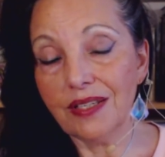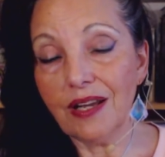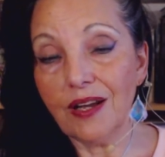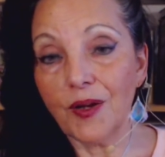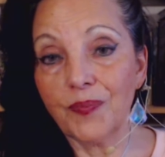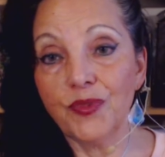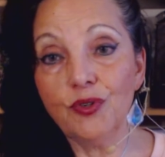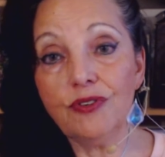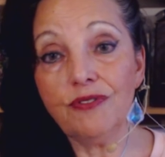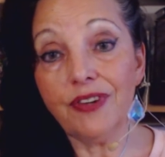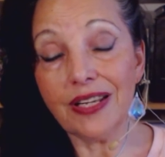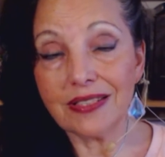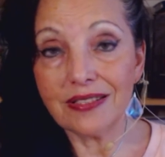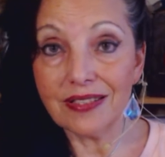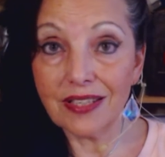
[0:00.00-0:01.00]
Ja, nun
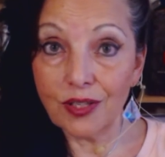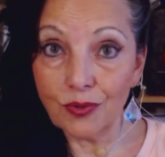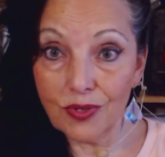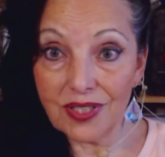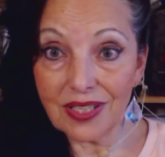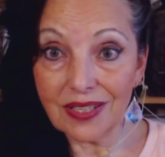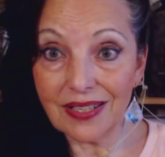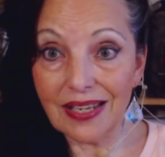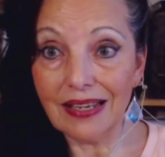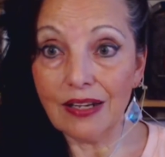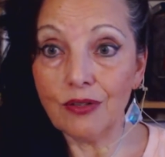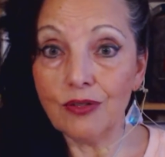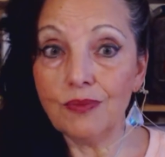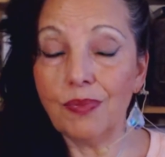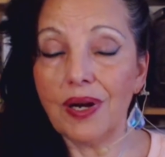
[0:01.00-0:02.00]
wechselt dann unser
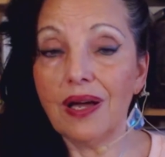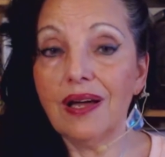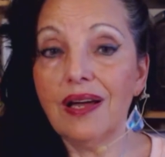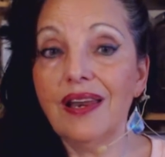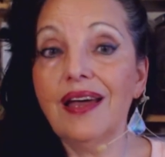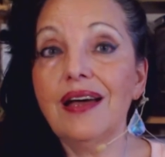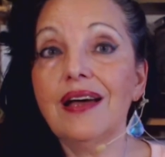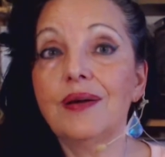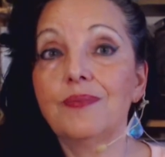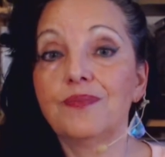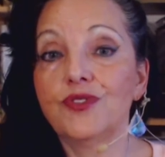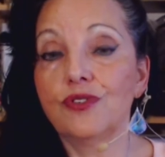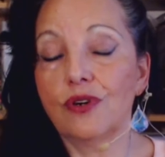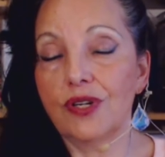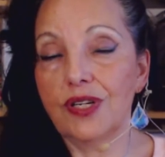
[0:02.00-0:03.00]
Denker und Planer
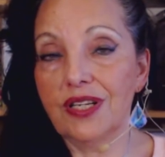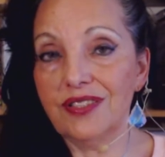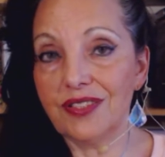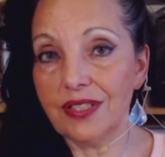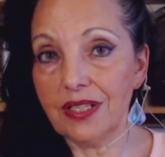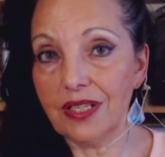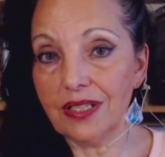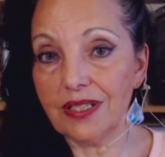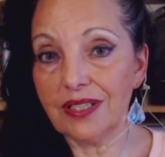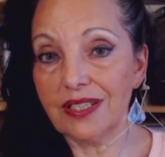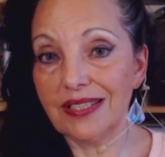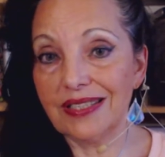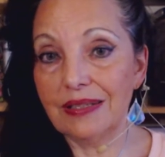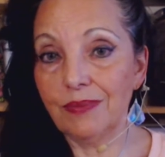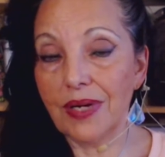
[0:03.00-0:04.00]
am Donnerstag,
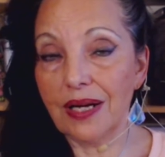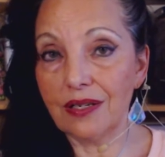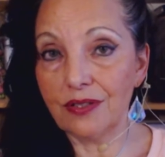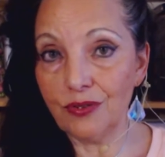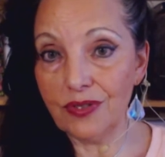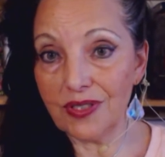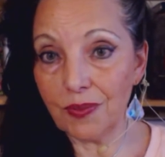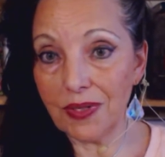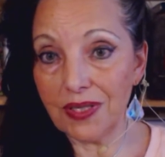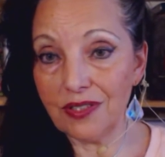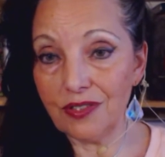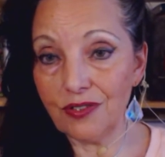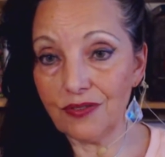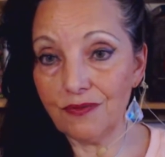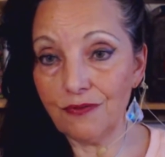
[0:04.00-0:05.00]
dem
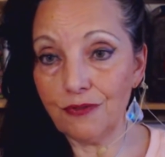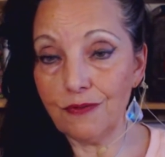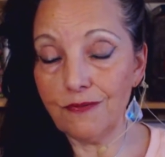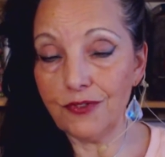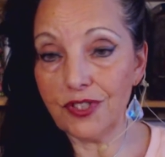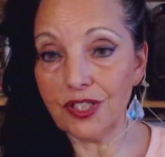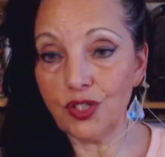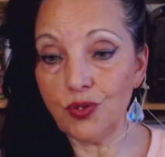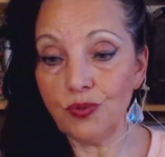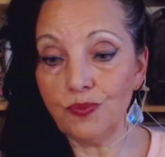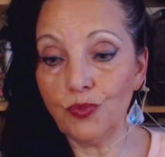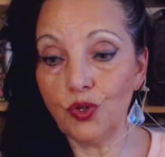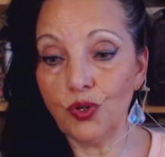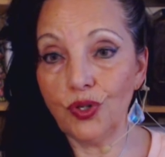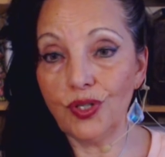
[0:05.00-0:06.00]
28.05. um
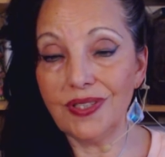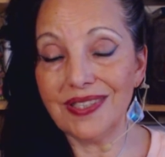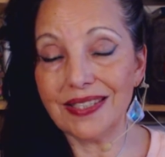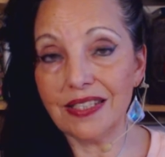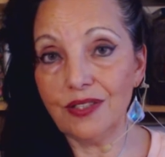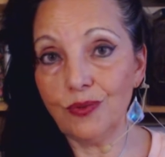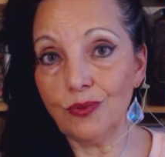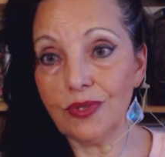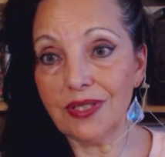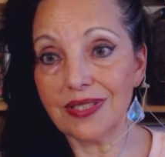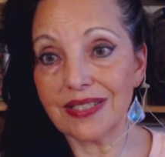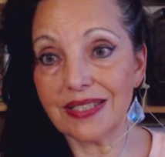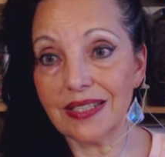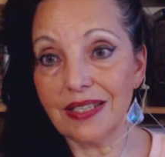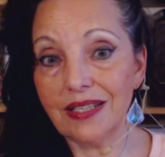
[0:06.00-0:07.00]
19.10 Uhr
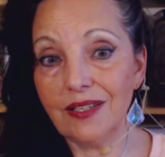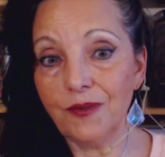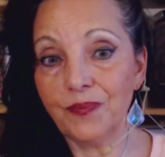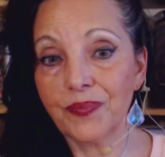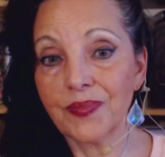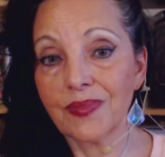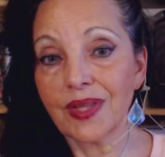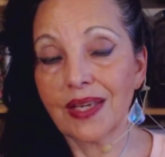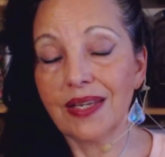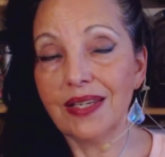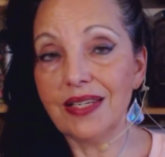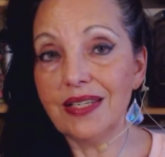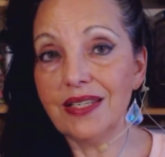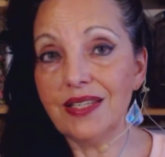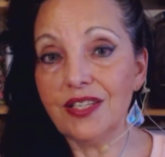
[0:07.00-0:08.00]

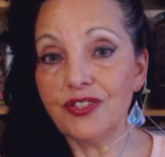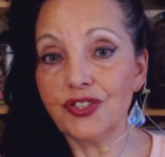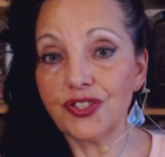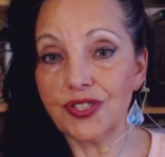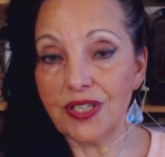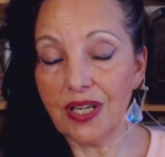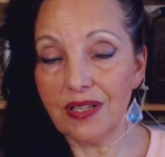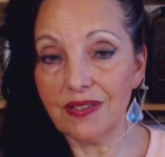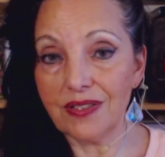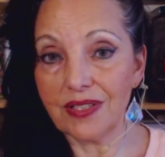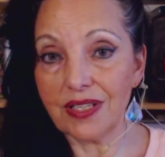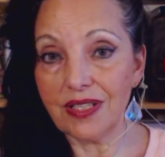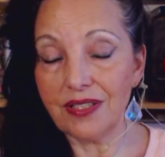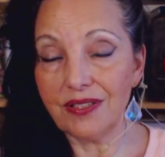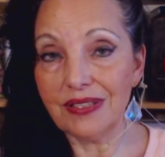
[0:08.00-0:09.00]
in das
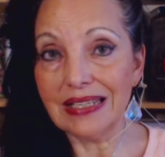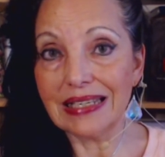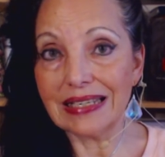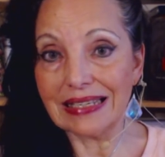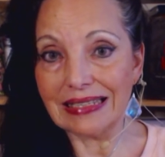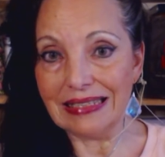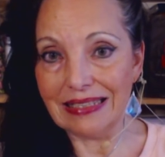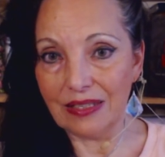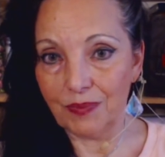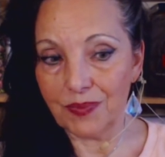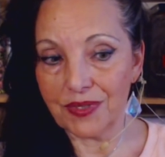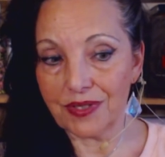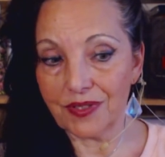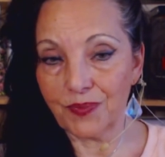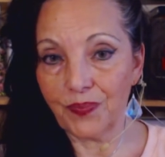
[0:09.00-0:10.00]
Sternzeichen
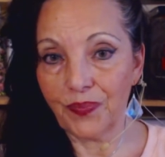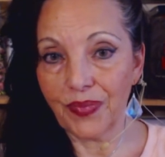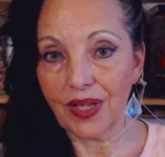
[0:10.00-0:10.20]
Krebs.